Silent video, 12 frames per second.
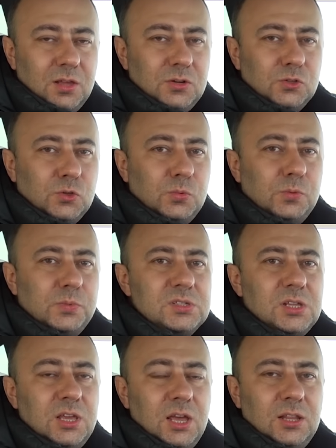Чтобы
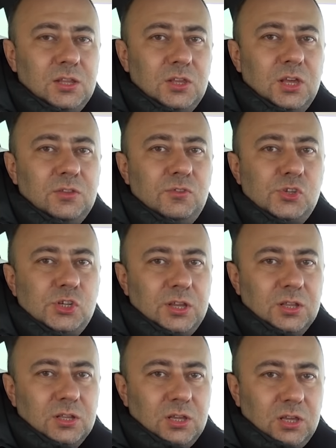постоянно не отвечать
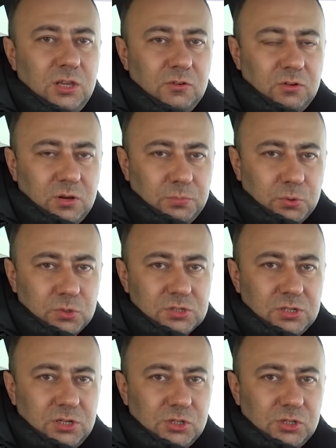на такие вопросы,